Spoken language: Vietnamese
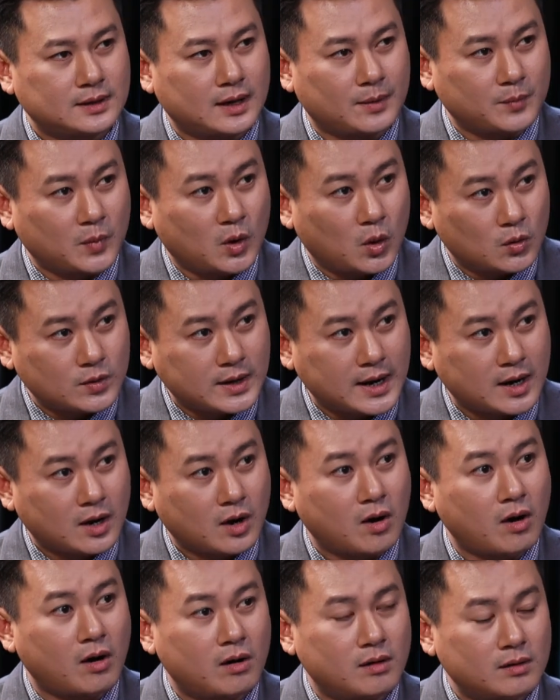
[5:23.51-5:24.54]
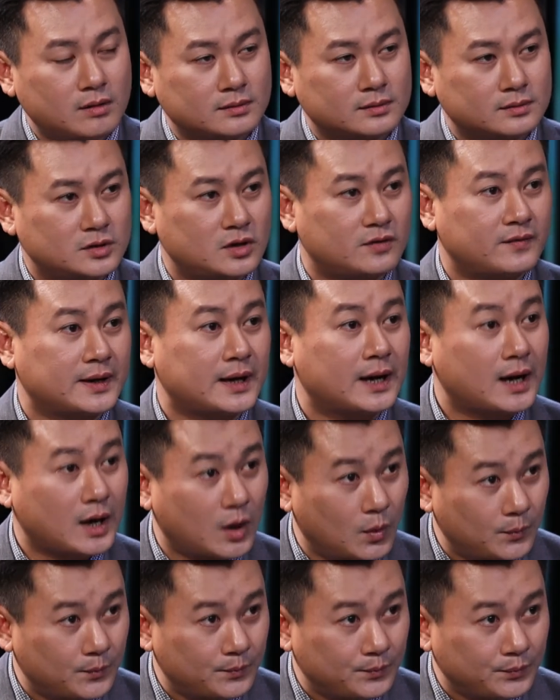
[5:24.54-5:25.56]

cầm cố ra có cho vay hay không.